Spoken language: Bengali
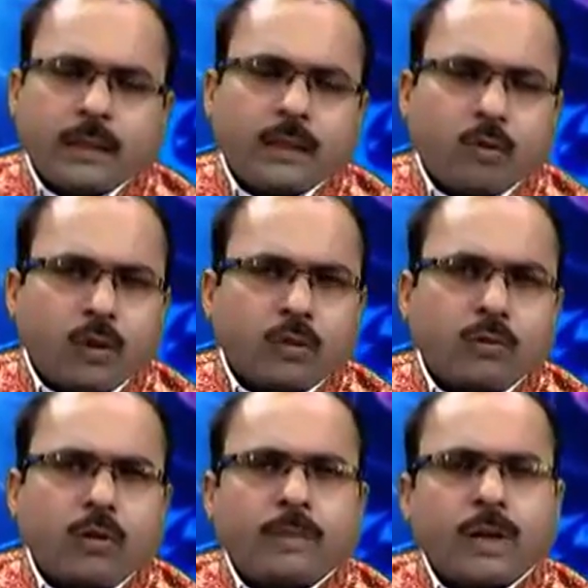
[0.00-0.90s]
তা
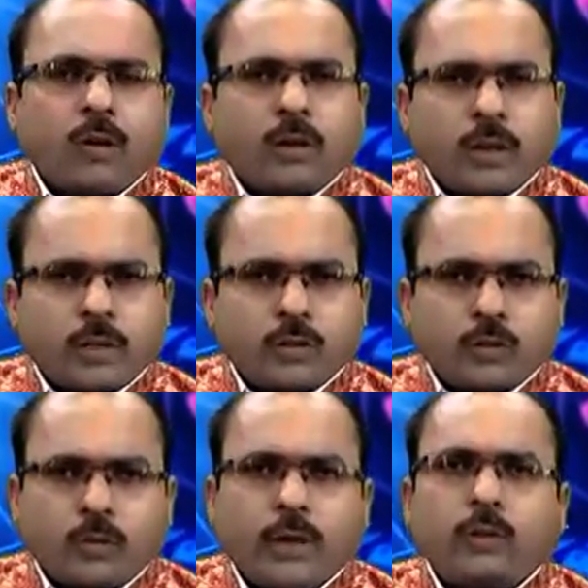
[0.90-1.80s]
রত্ন আমরা অনেক
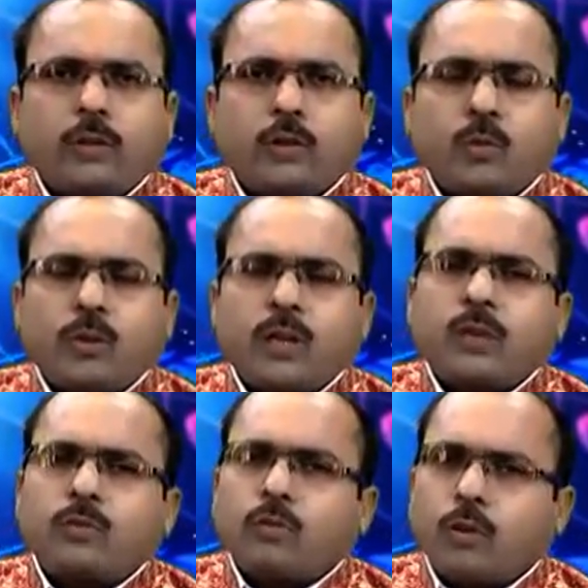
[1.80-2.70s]
সময় রত্ন পড়ি
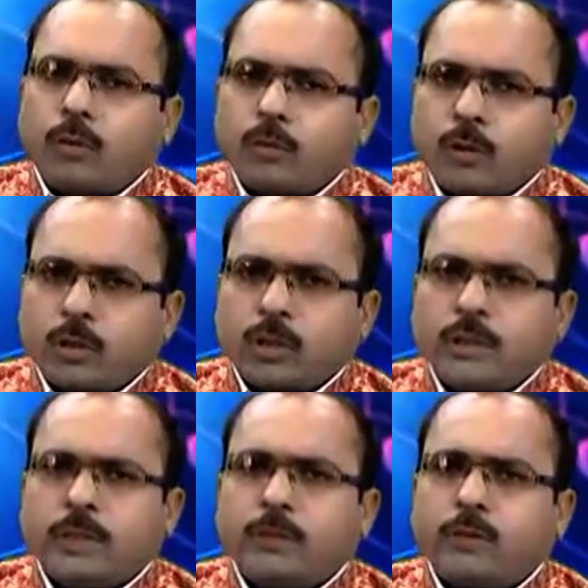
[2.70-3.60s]
কিন্তু
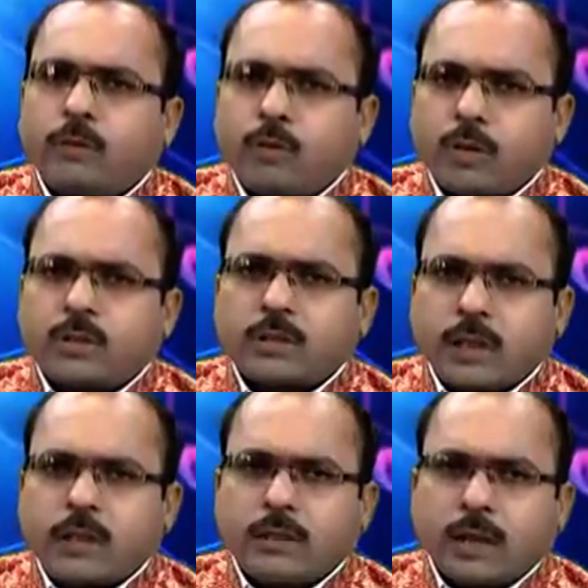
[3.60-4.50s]
রত্নের যেমন
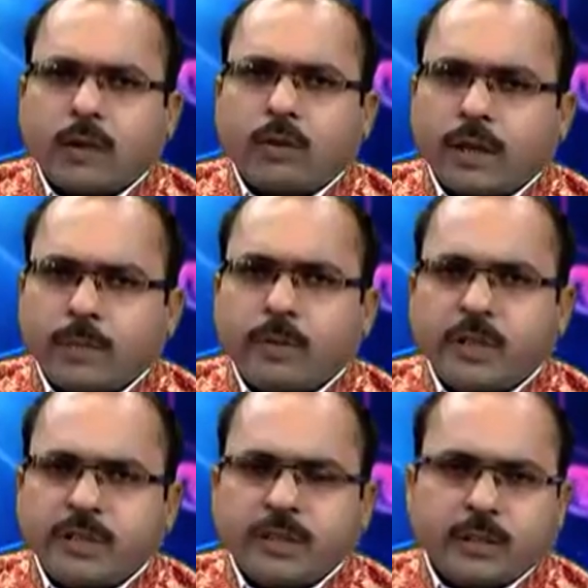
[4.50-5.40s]
কস্টিংটা অনেক
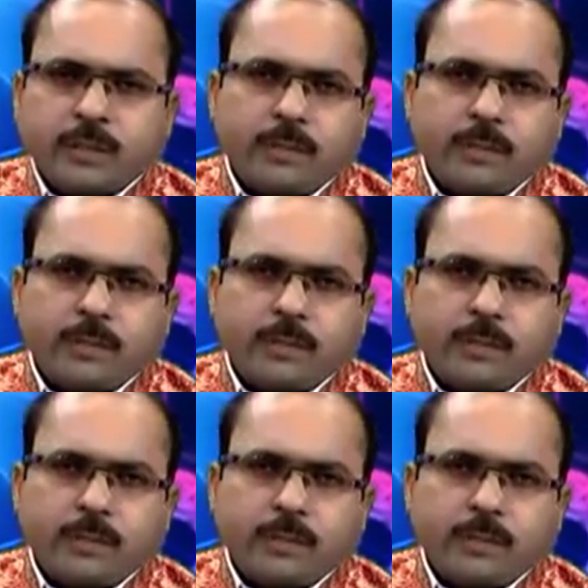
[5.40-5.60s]
বেশি